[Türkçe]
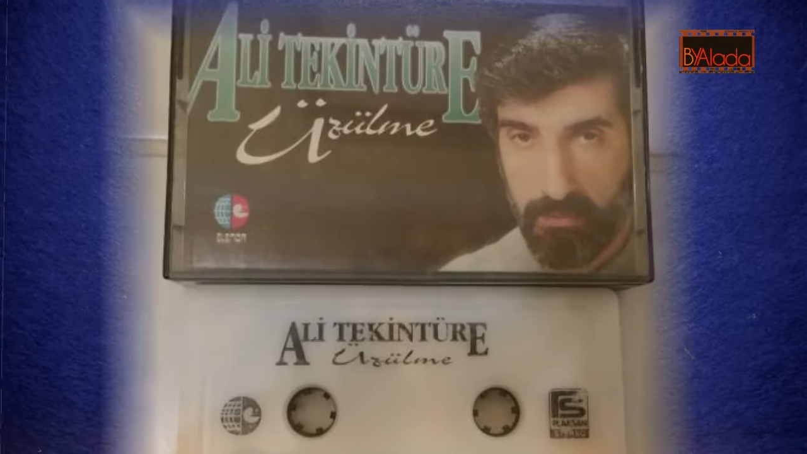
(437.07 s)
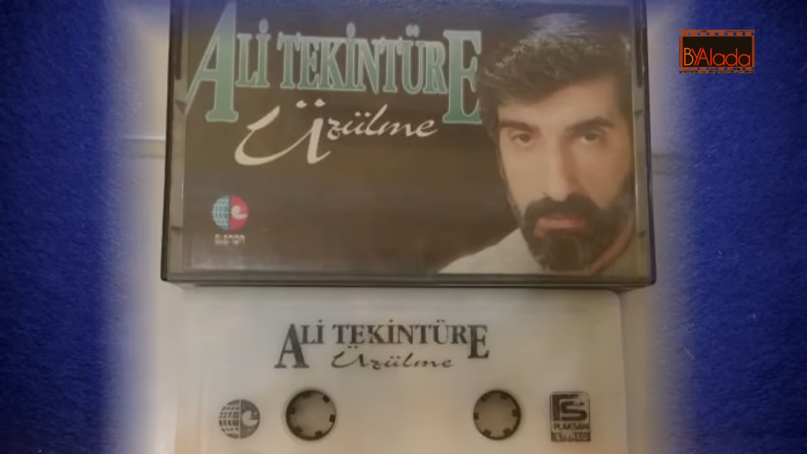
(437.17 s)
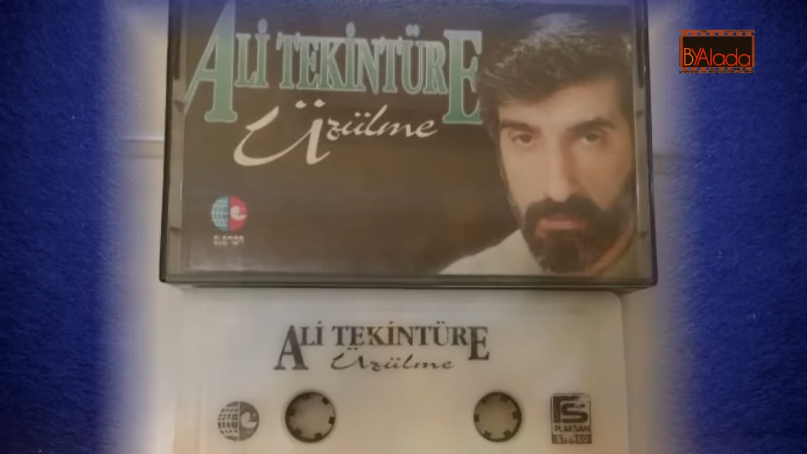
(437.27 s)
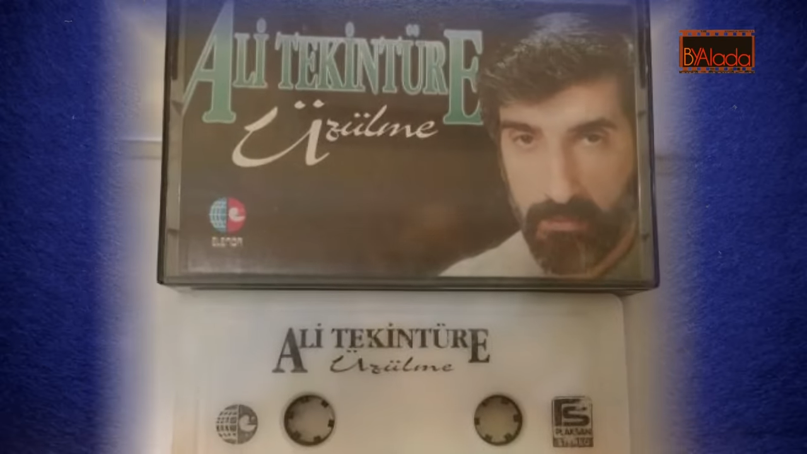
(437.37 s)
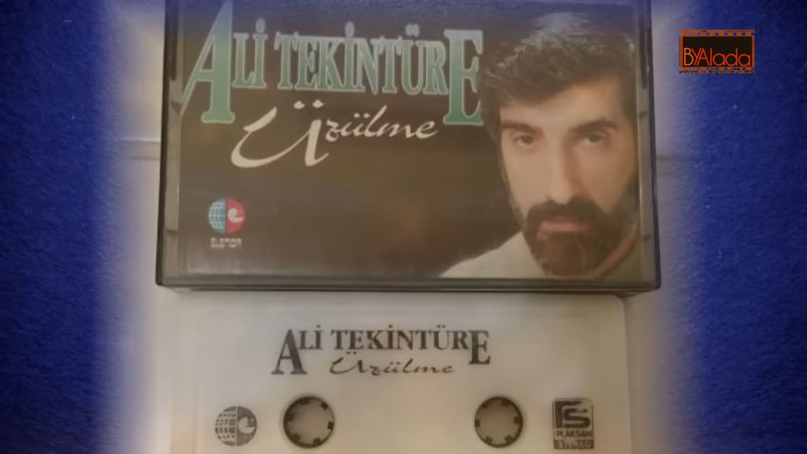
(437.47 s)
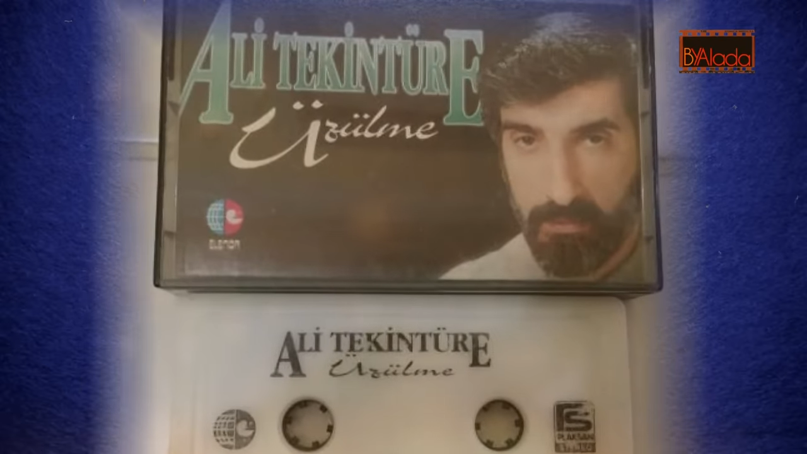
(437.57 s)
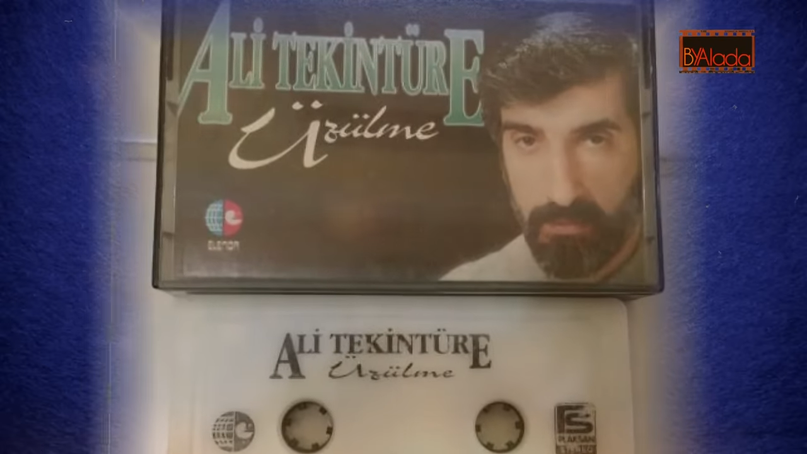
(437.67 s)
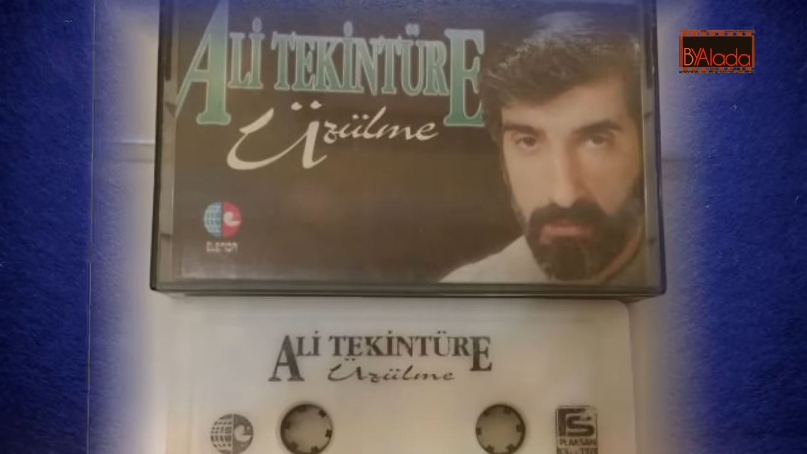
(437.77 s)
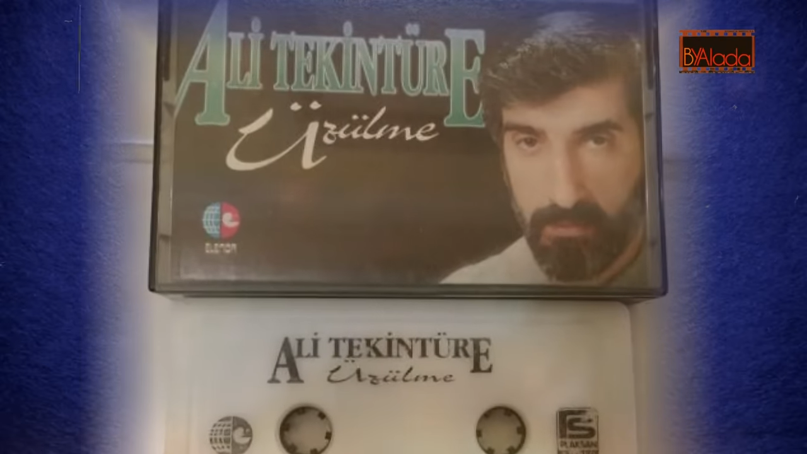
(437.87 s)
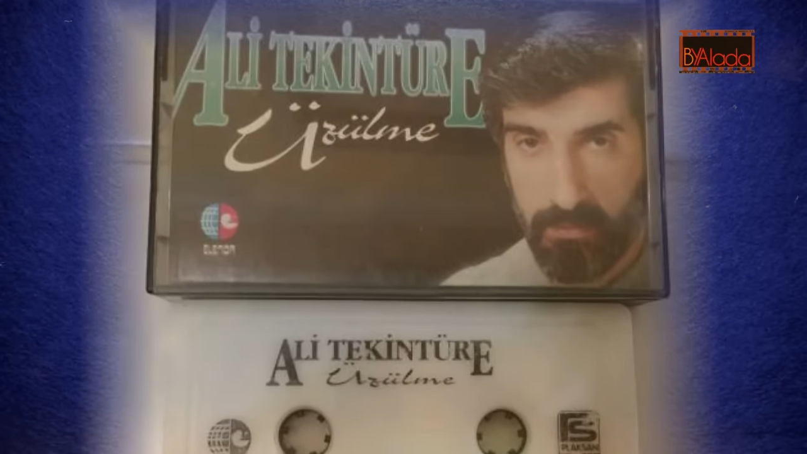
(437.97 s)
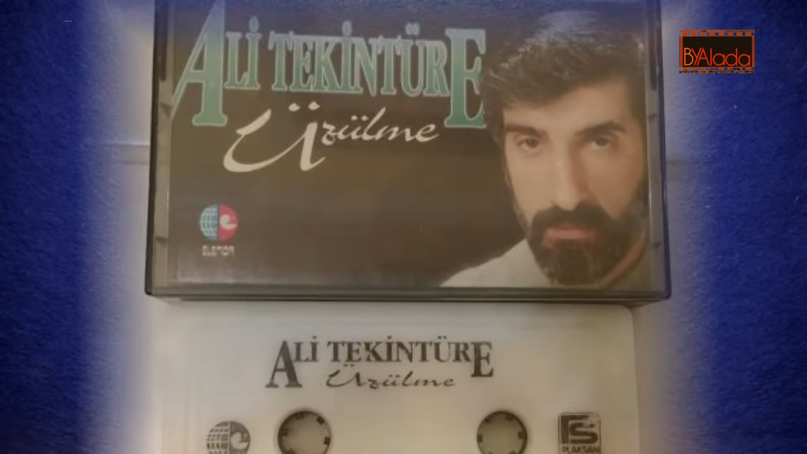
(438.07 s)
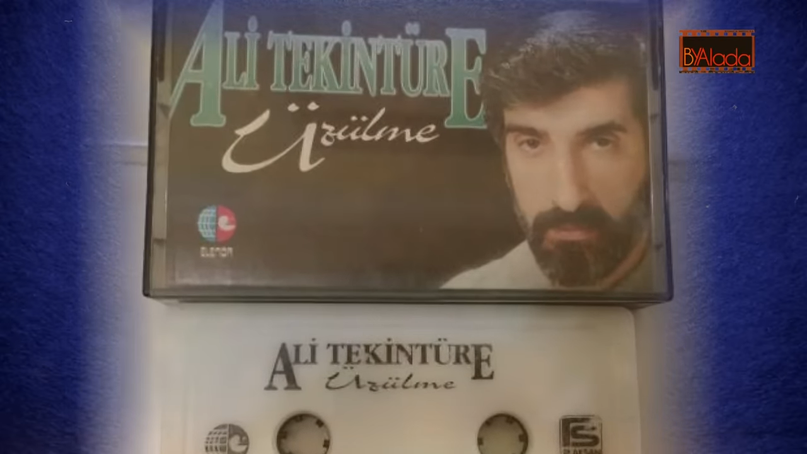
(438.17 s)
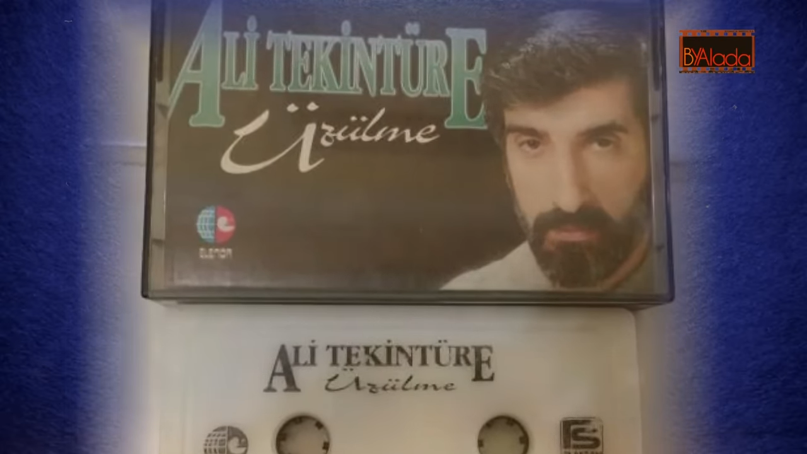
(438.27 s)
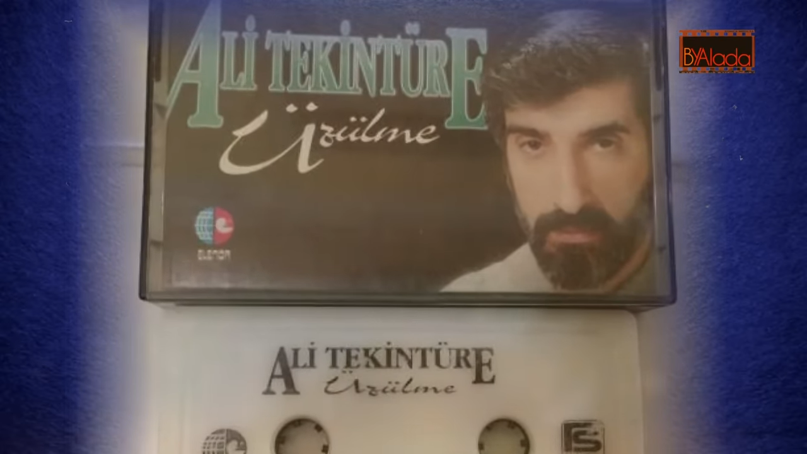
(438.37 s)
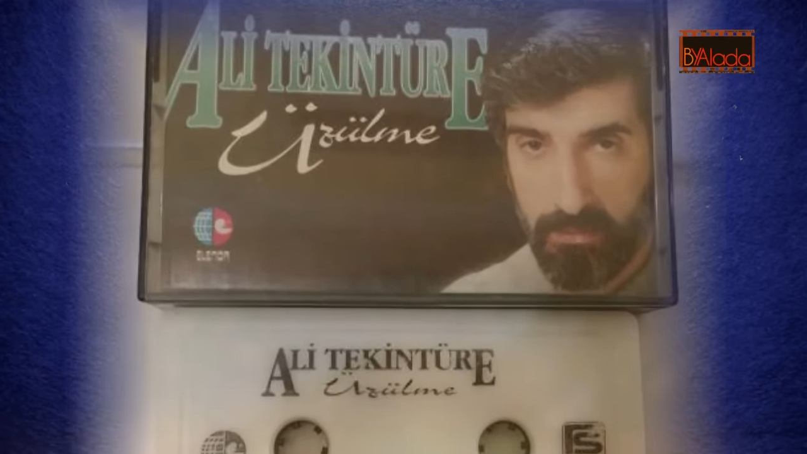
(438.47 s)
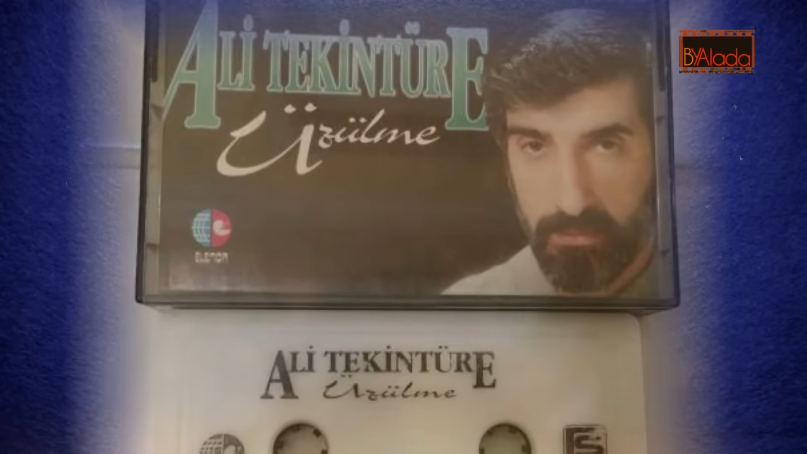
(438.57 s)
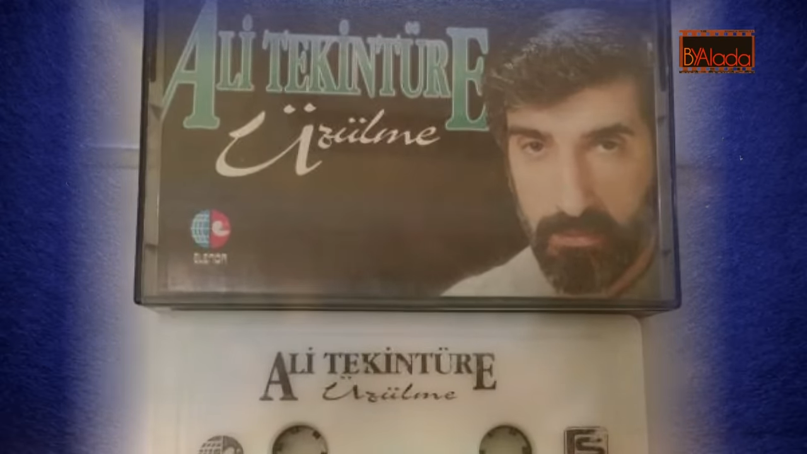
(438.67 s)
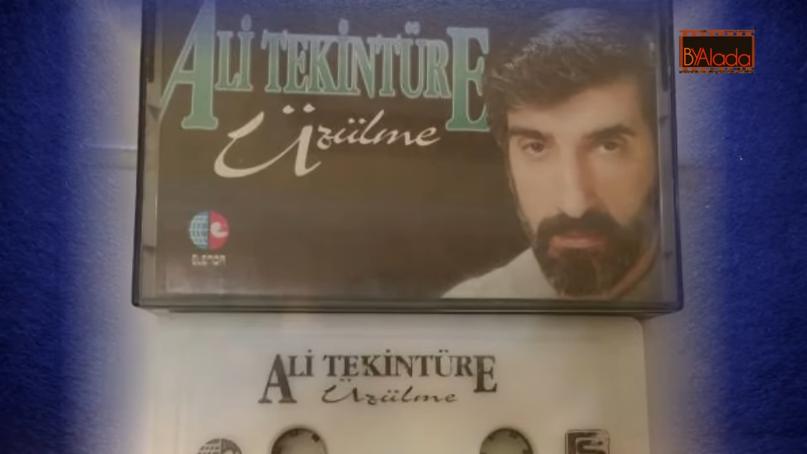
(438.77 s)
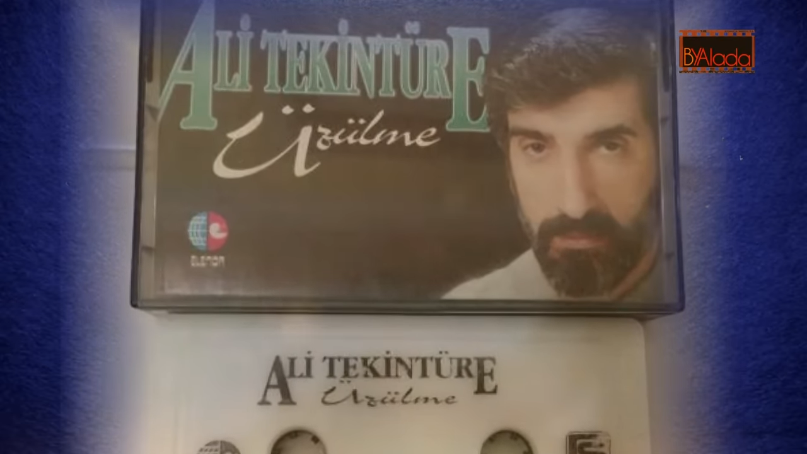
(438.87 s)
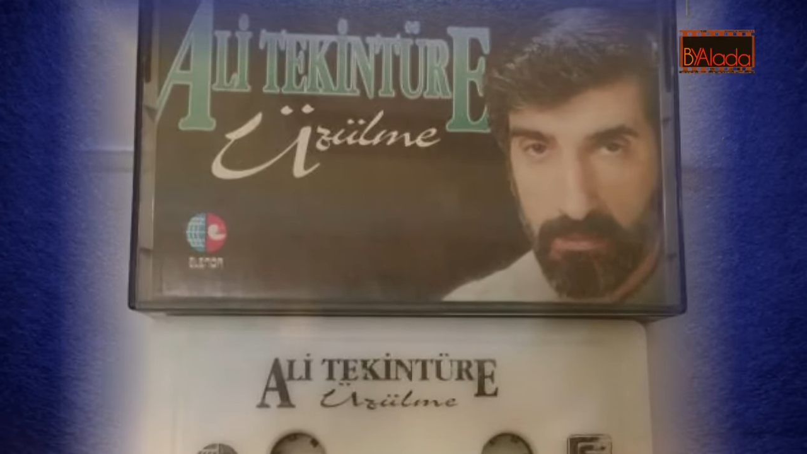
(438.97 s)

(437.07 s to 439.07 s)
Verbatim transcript: da sitem ediyordu Ali Tekin Türe.